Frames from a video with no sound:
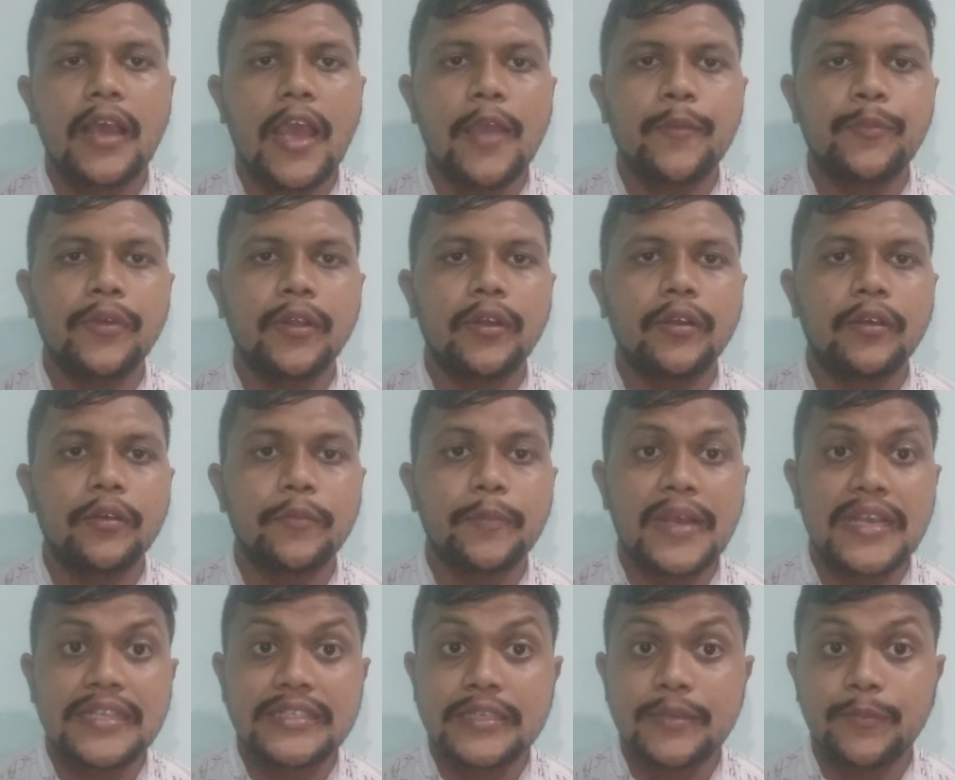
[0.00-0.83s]
ఐపీఎల్లో
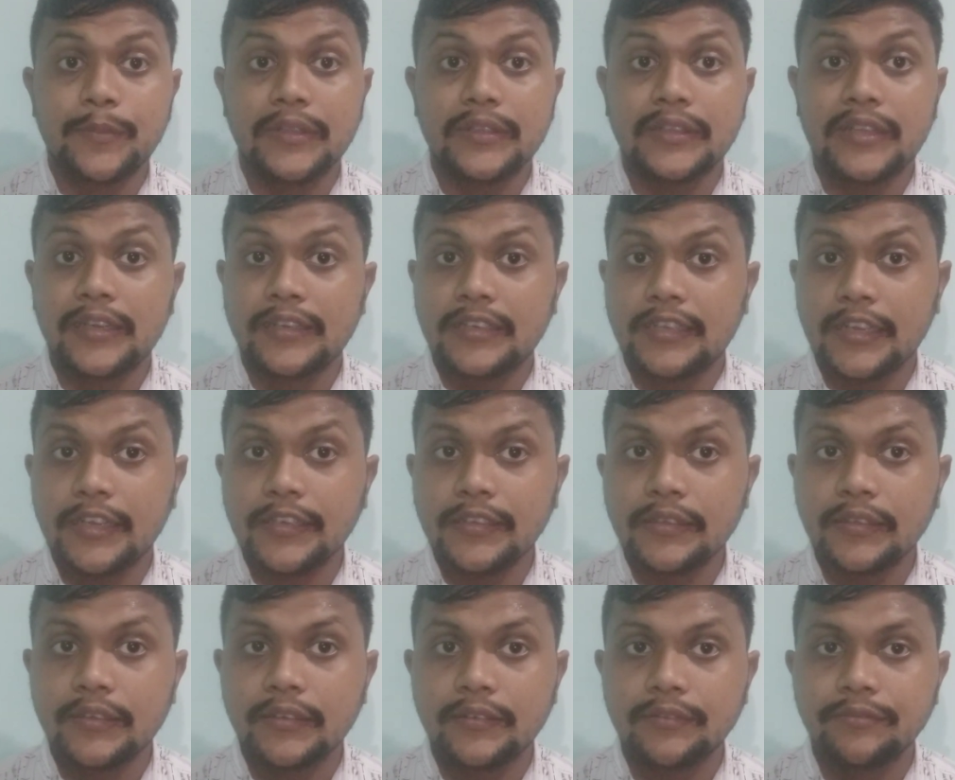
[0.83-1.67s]
మ్యాచ్ నెంబర్ థర్టీ
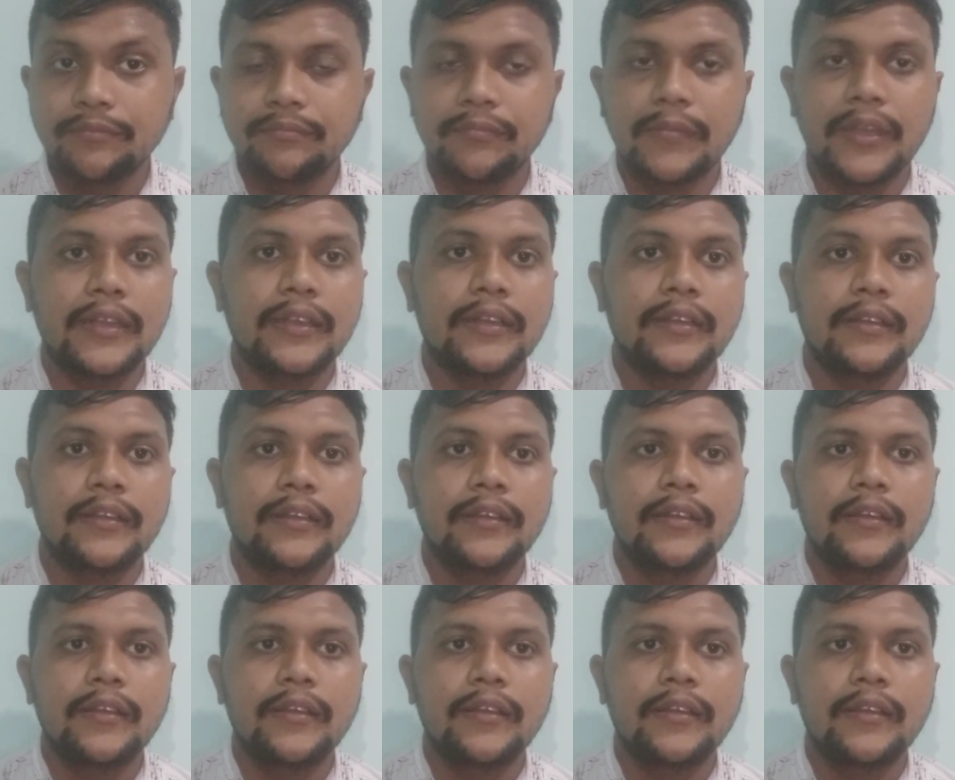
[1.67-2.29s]
ఎయిట్ మరి